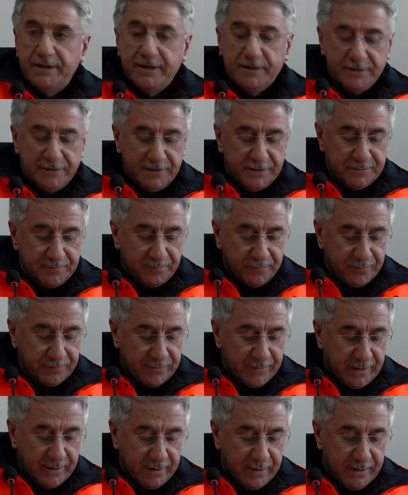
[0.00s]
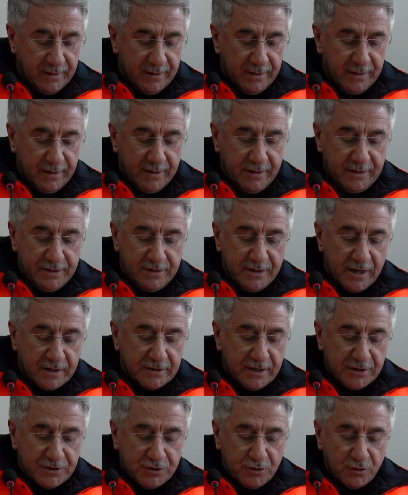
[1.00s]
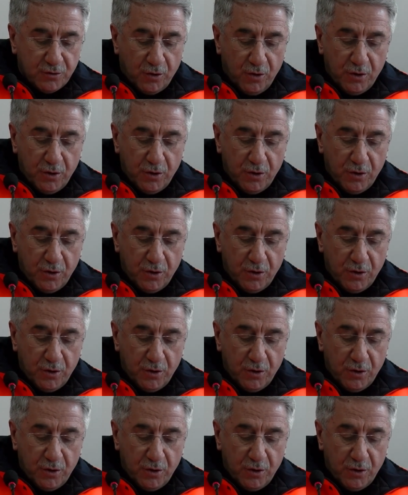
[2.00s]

değildi. Yaklaşık